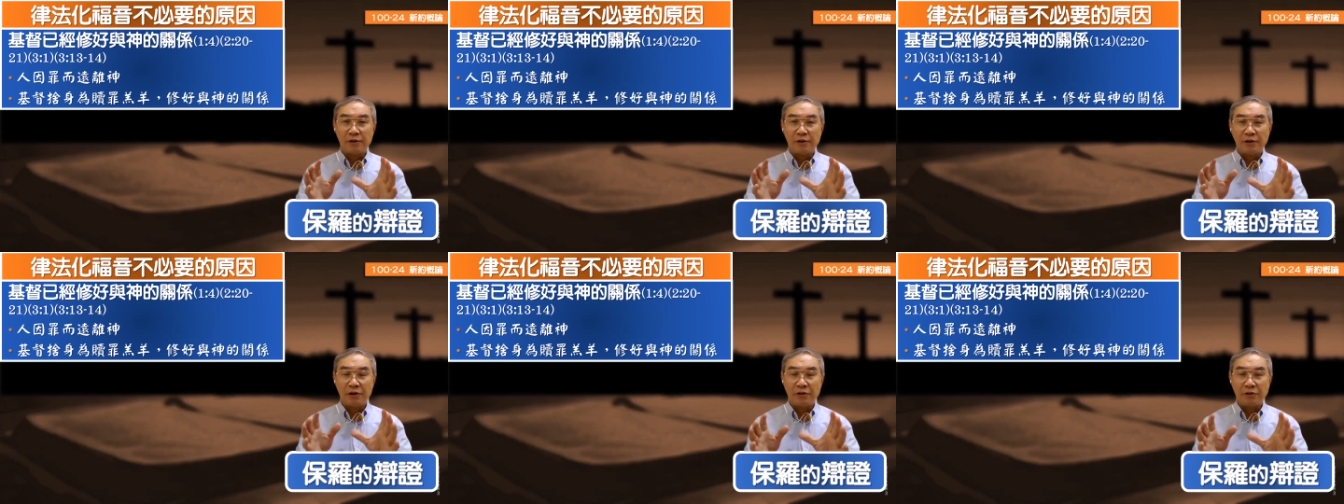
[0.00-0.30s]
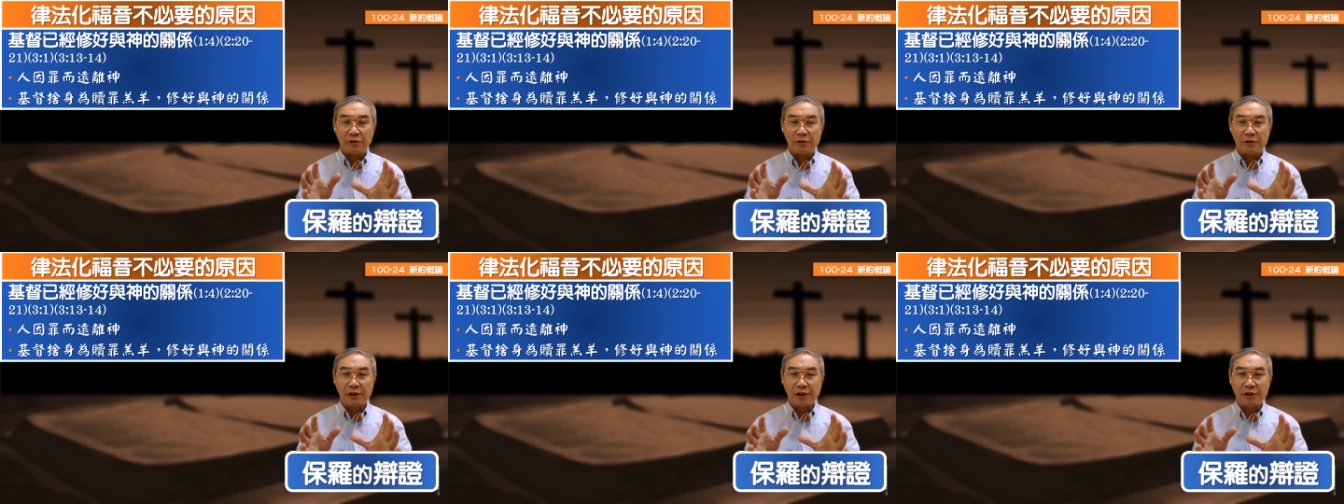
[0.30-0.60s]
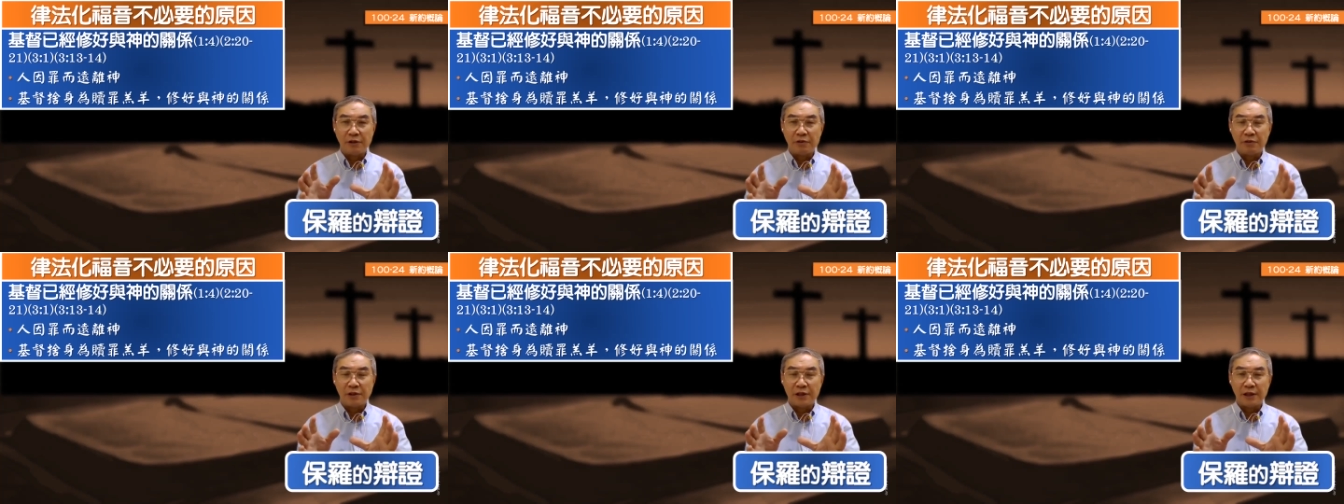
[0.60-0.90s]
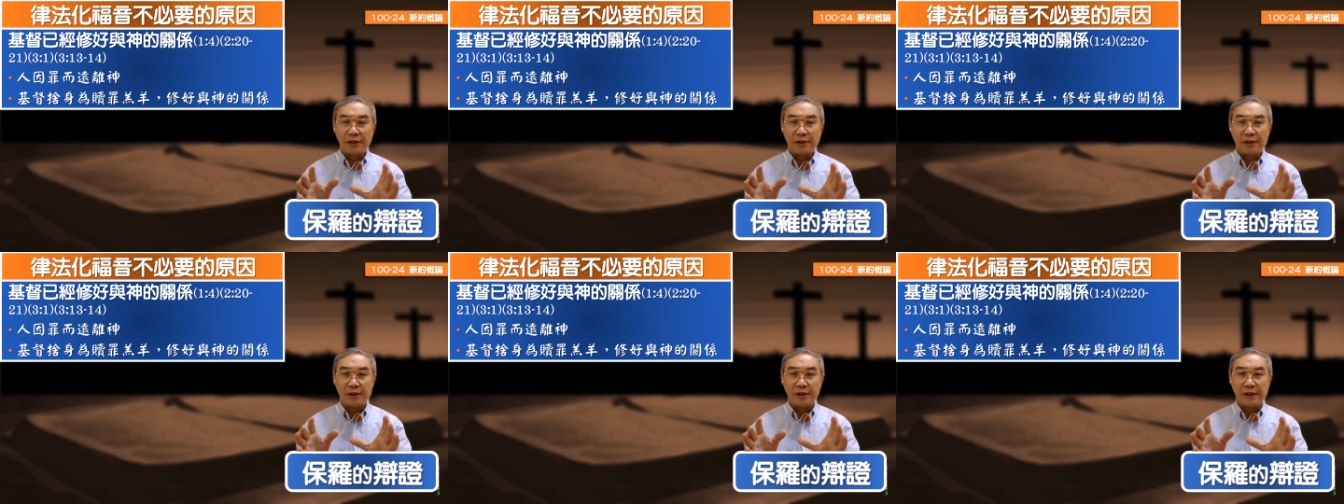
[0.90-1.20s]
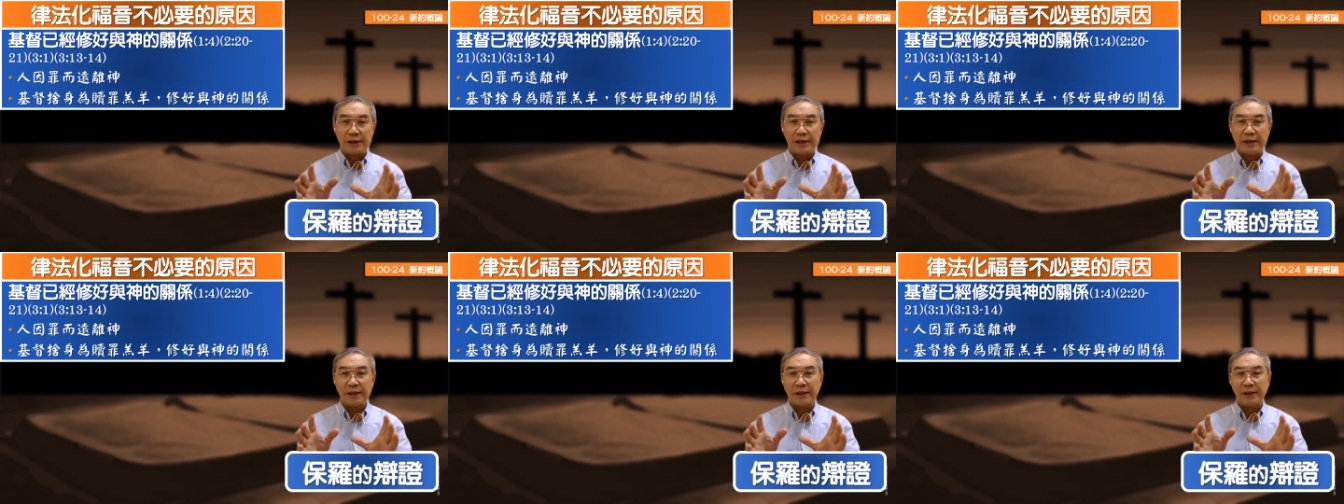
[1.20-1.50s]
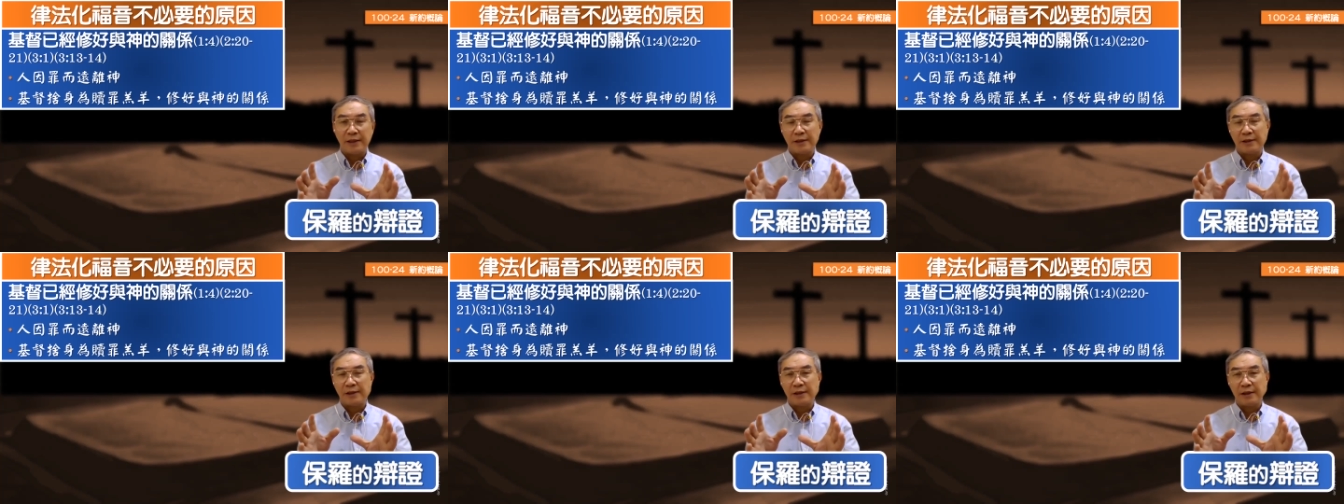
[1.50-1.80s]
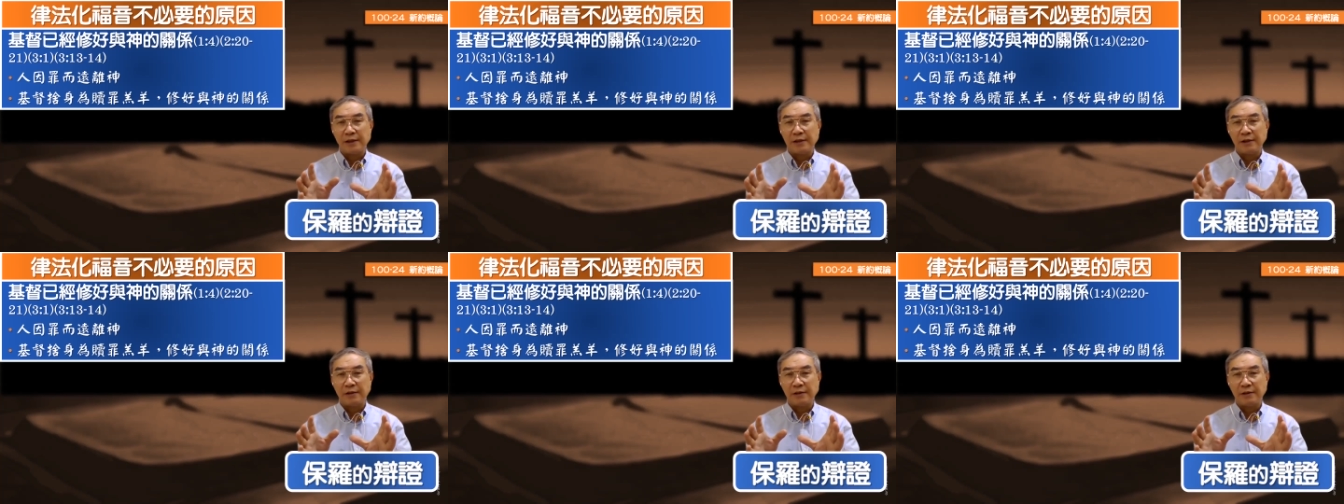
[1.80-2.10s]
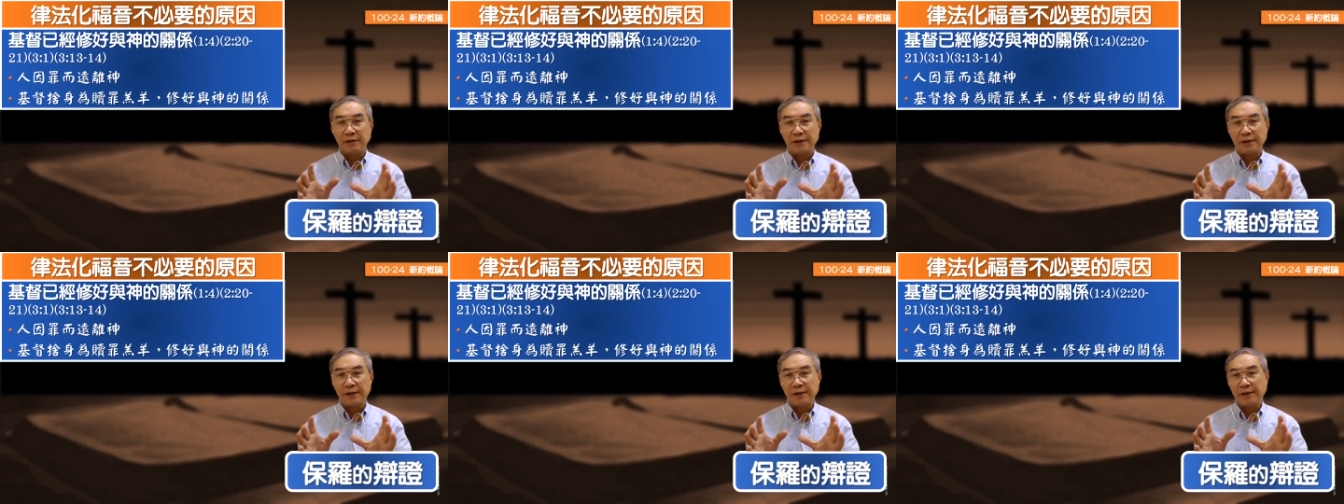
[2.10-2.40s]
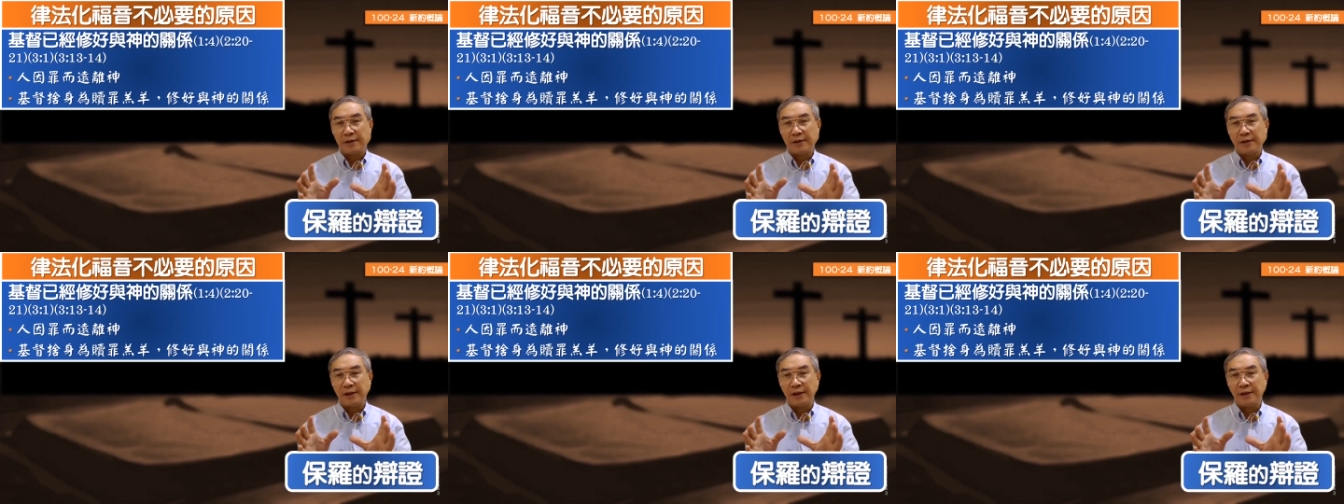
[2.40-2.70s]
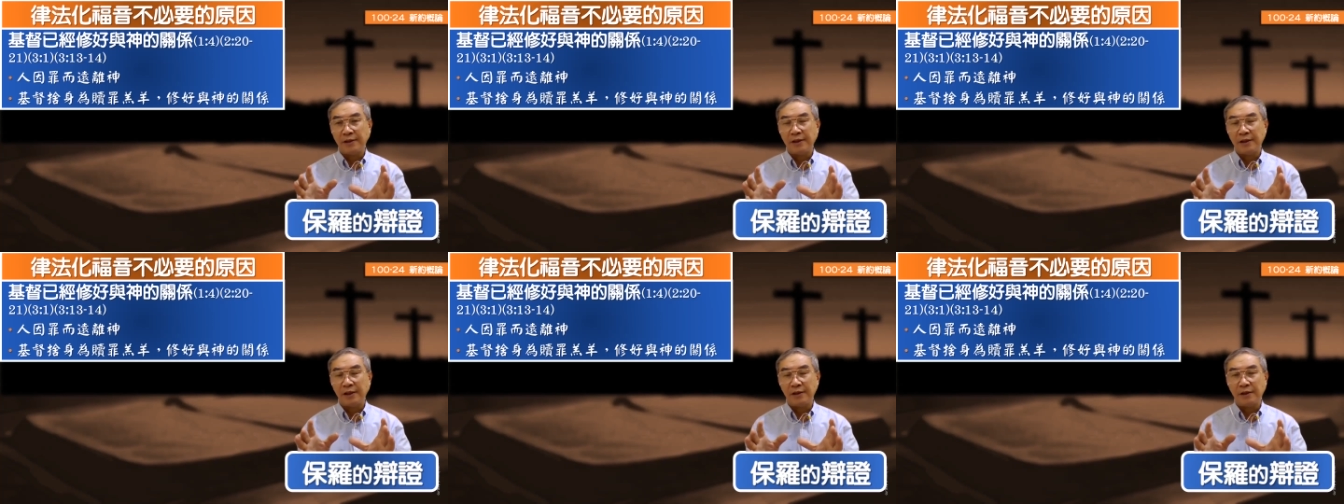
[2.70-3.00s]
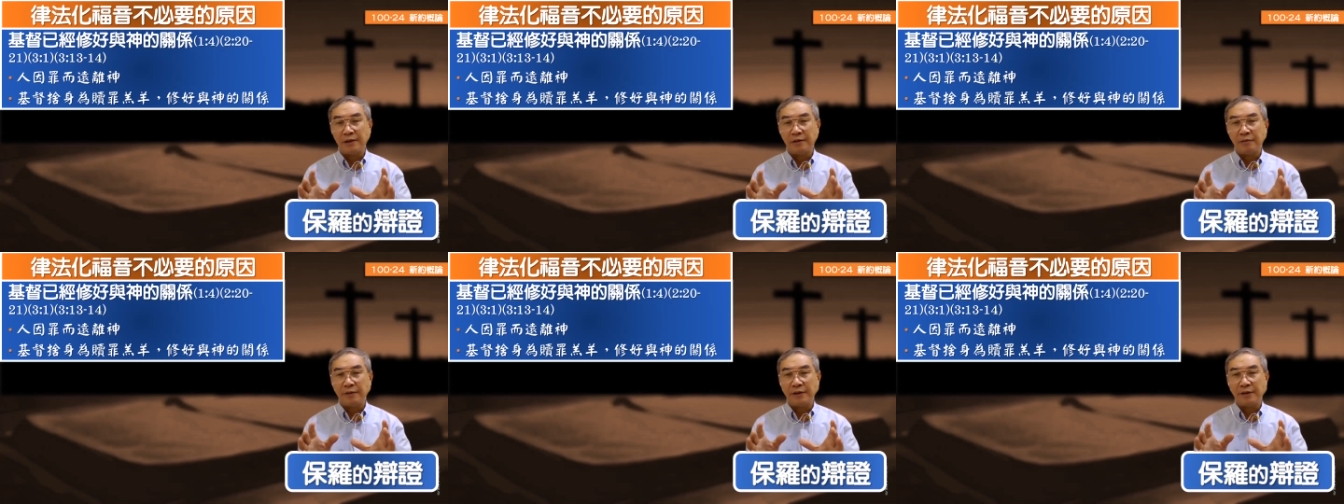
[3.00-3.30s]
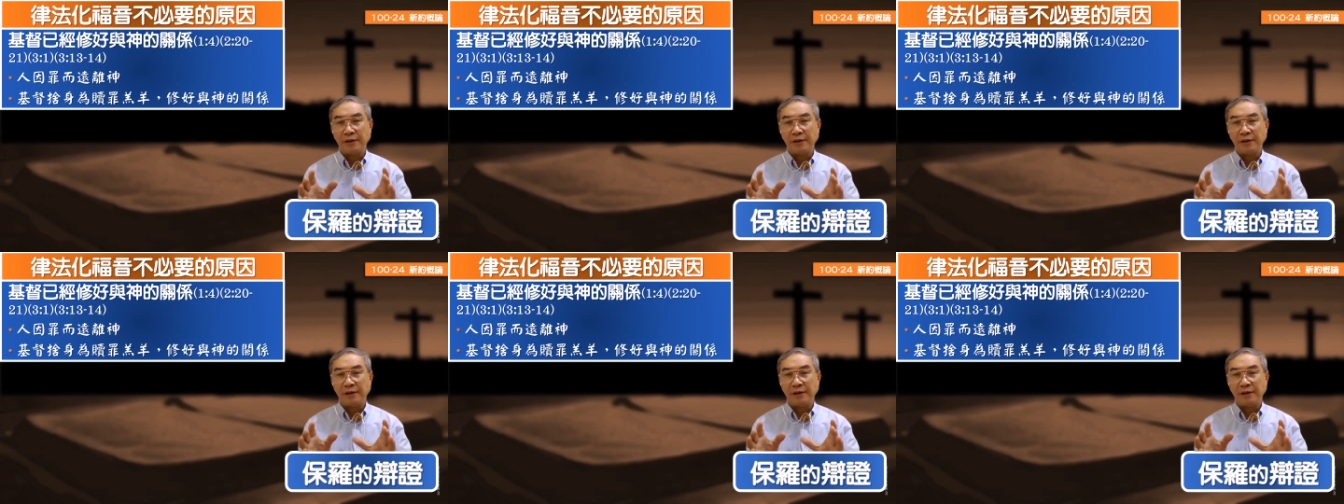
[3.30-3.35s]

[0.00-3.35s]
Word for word: 留停留在这个啊神的啊恩典里面。